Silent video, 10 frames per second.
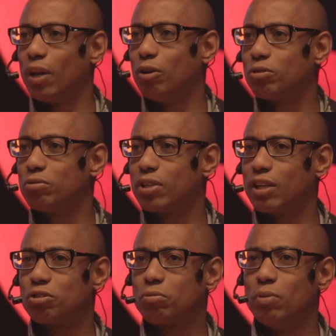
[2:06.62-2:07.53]
um lounge, não sei
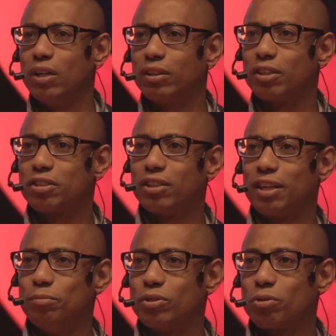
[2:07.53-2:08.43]
das quantas, que
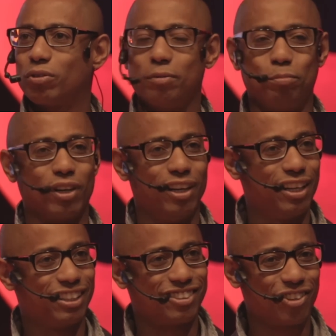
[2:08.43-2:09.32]
tem música
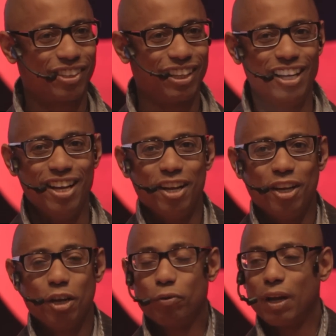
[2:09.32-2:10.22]
contemporânea, não sei o quê.
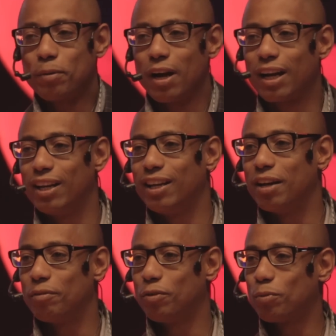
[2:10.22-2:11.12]
Eu fui lá para a
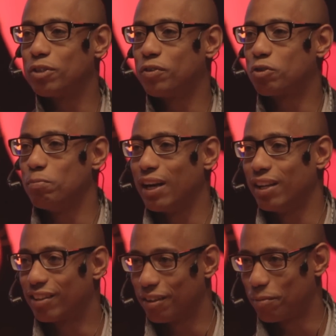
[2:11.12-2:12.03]
galeria, fui para o edifício
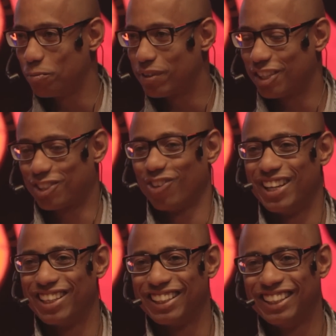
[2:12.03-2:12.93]
Maleta, para começar a
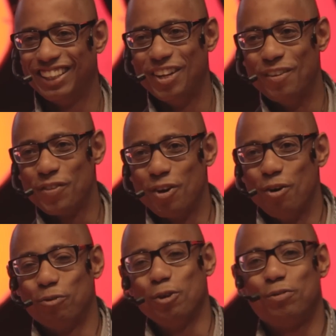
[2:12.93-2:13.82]
história. Né?
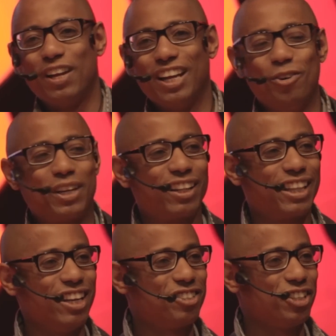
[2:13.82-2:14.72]
Fui ver o que, que
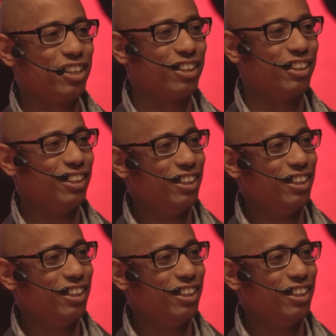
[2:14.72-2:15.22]
tem de